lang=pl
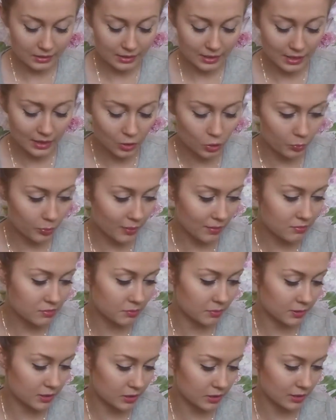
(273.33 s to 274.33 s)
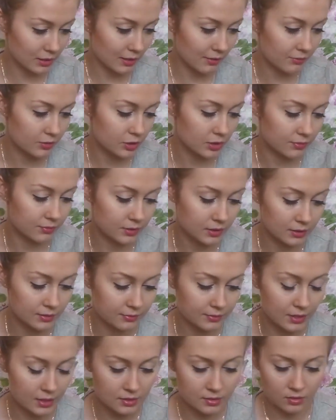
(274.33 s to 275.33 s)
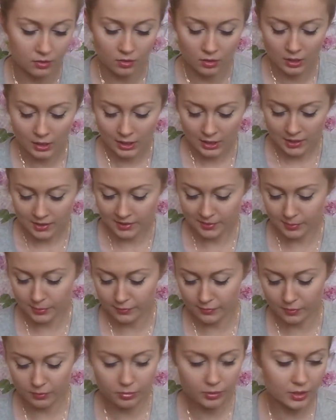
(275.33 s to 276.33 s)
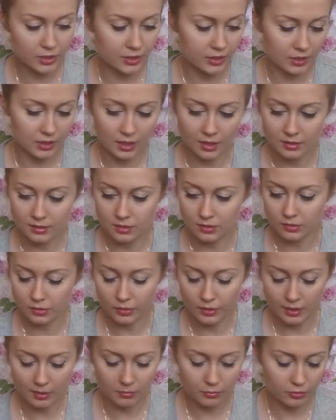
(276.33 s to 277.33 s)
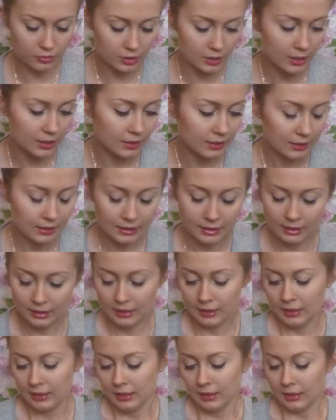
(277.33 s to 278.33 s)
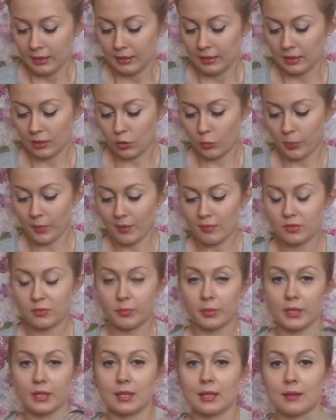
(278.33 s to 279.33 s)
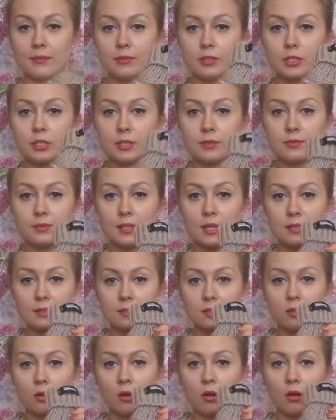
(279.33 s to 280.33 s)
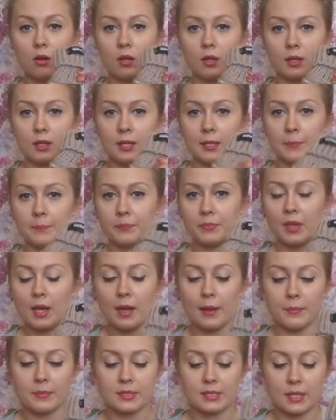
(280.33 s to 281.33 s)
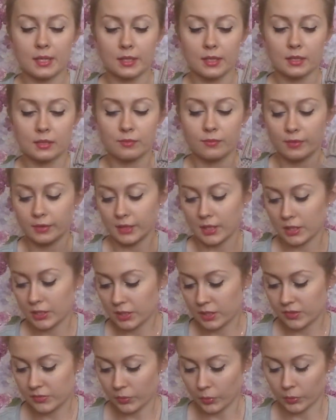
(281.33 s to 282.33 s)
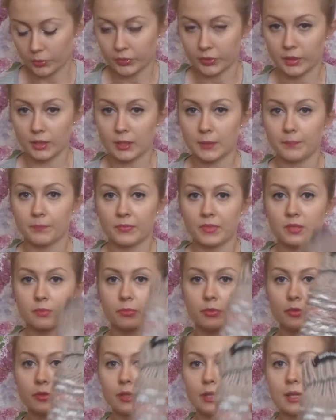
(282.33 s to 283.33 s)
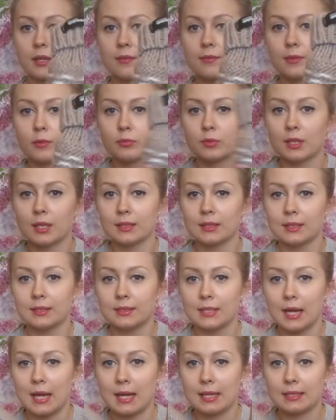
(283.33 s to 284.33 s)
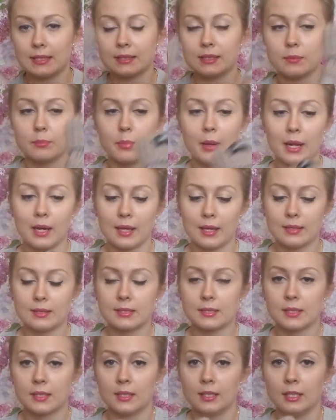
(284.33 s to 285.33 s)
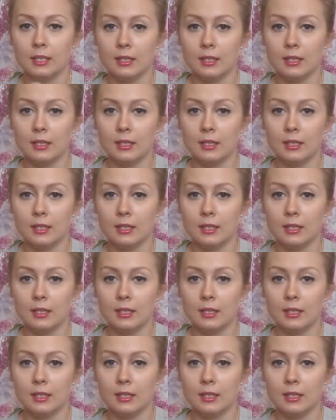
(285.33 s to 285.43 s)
I dalej kupiłam sobie też rękawiczki wtedy w Tesco. Najpierw Wam pokażę takie akcesoria może. E, kupiłam sobie rękawiczki w Tesco, dam za nie 12 zł. Są to takie wełniane na jeden palec.